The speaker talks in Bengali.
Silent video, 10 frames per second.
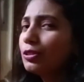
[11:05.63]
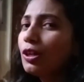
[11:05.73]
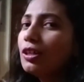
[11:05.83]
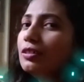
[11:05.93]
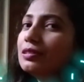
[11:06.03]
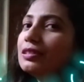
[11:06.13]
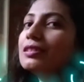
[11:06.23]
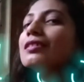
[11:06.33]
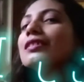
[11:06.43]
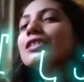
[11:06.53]
তো
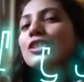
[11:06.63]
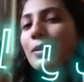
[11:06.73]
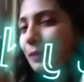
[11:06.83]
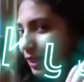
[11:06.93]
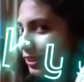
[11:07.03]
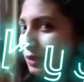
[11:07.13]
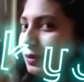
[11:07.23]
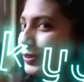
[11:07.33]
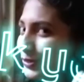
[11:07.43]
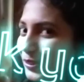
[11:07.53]
সবাই ভালো
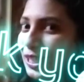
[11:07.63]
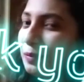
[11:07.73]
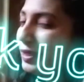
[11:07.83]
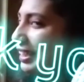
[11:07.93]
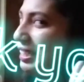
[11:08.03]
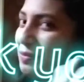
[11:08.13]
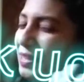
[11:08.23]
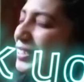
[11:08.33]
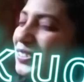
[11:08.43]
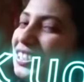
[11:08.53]
থাকবে সুস্থ থাকবে টাটা
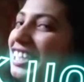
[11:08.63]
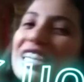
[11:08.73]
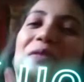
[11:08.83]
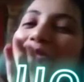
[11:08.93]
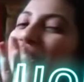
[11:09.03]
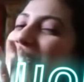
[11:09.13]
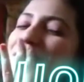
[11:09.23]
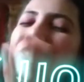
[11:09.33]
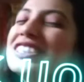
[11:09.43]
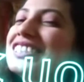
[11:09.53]
বাই গুড নাইট লাভ ইউ
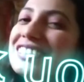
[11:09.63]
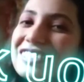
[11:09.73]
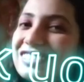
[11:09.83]
অল